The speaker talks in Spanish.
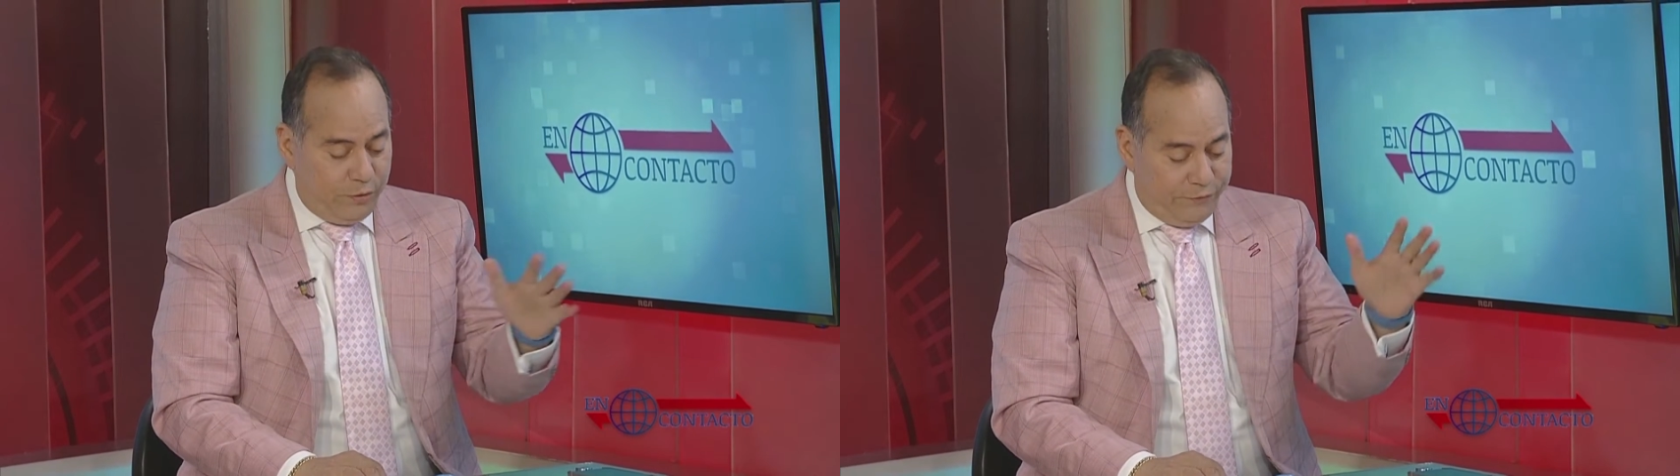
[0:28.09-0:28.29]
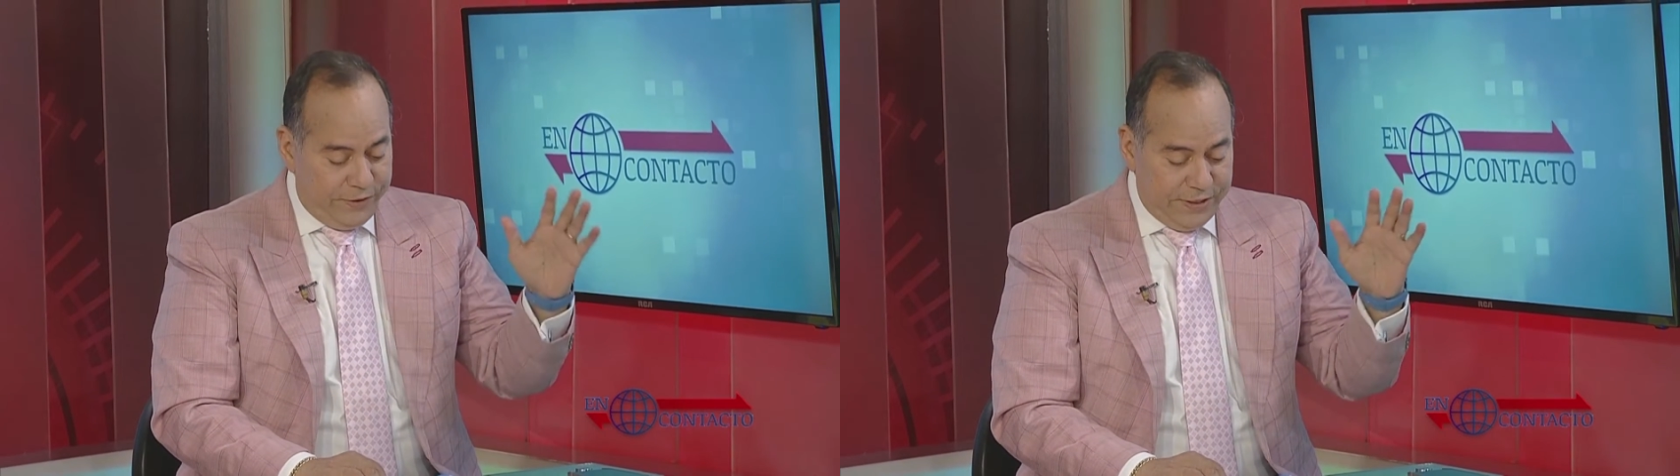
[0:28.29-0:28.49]
el
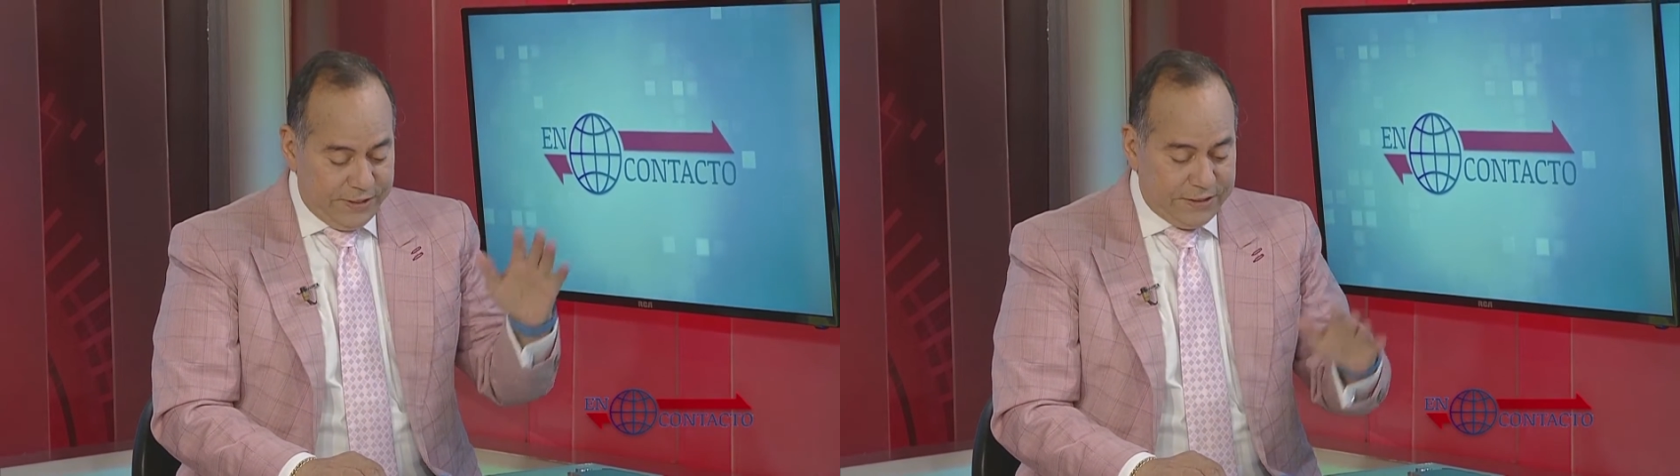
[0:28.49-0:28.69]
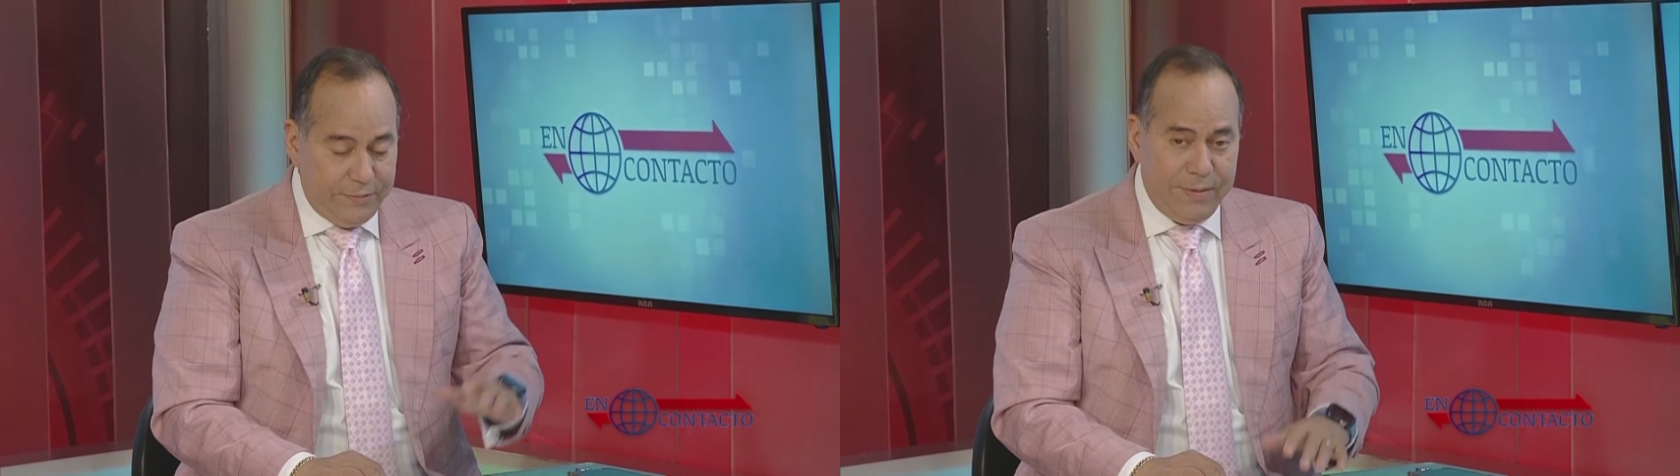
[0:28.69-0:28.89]
fin de
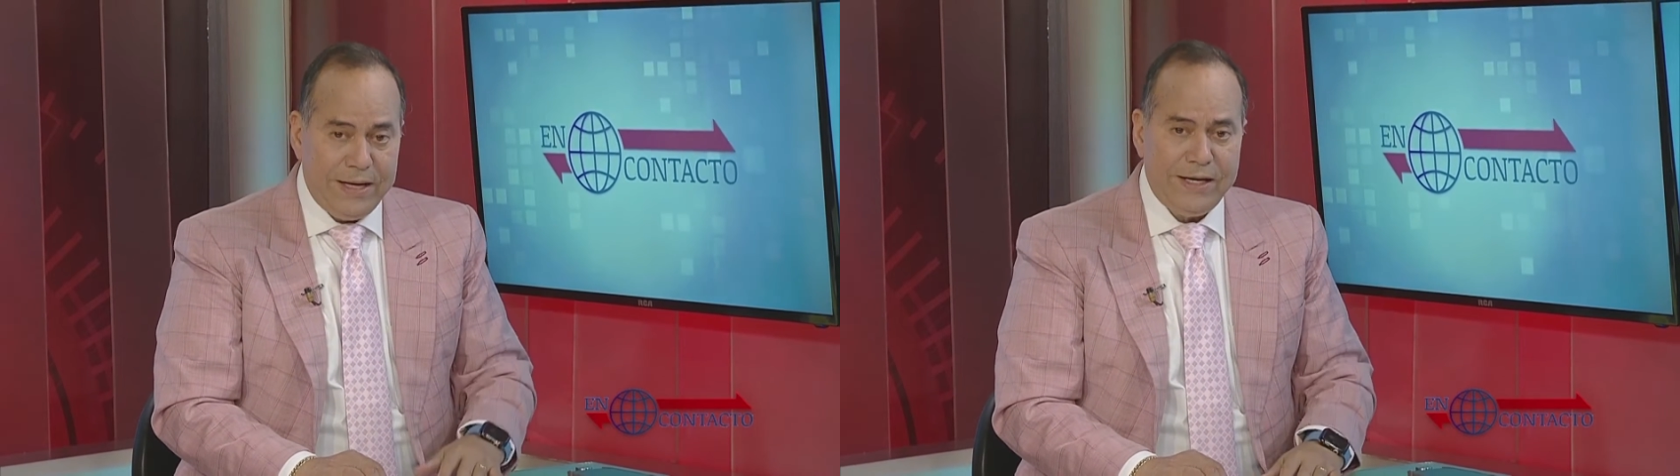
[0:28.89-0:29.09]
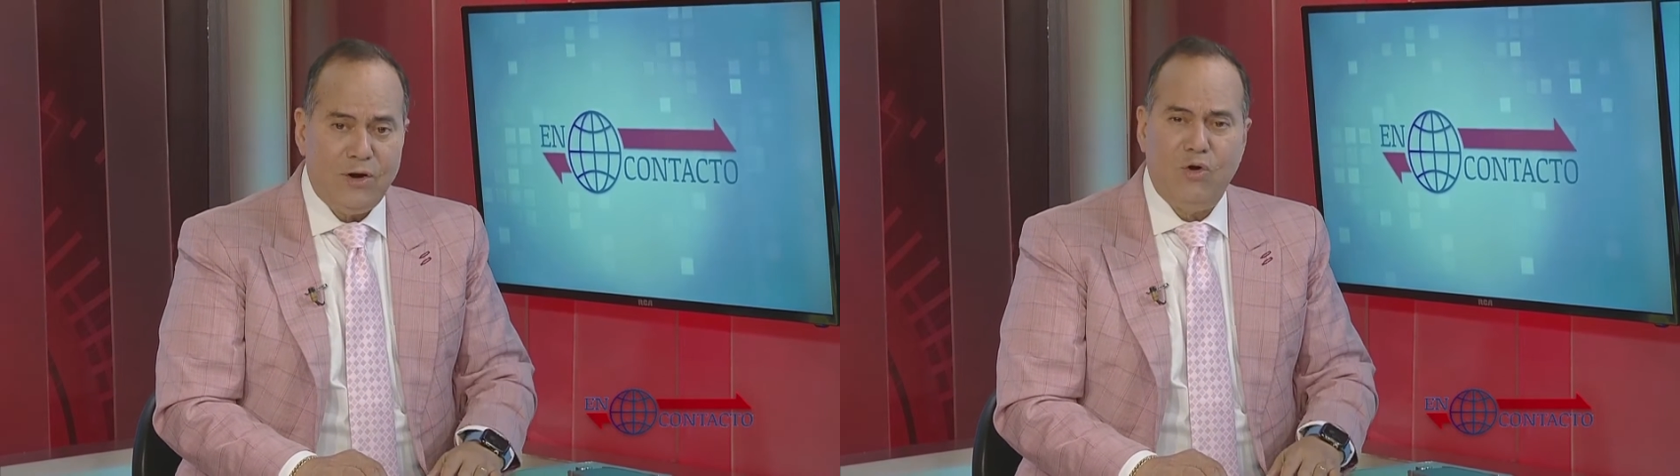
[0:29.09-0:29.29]
semana,